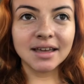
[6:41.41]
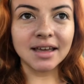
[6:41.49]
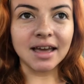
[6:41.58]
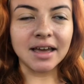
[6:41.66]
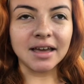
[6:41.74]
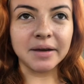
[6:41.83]

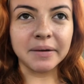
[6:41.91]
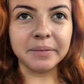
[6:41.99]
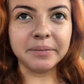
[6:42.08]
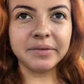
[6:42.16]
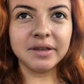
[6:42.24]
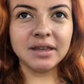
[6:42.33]
eh,
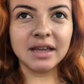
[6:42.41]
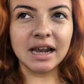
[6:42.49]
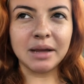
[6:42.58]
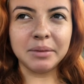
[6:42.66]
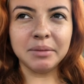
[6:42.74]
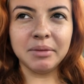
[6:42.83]
y a
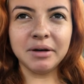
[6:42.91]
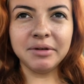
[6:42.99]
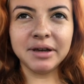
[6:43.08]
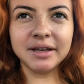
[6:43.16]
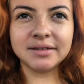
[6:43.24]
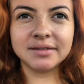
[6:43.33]
la misma
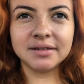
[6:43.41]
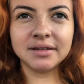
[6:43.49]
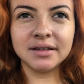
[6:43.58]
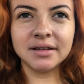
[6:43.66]
vez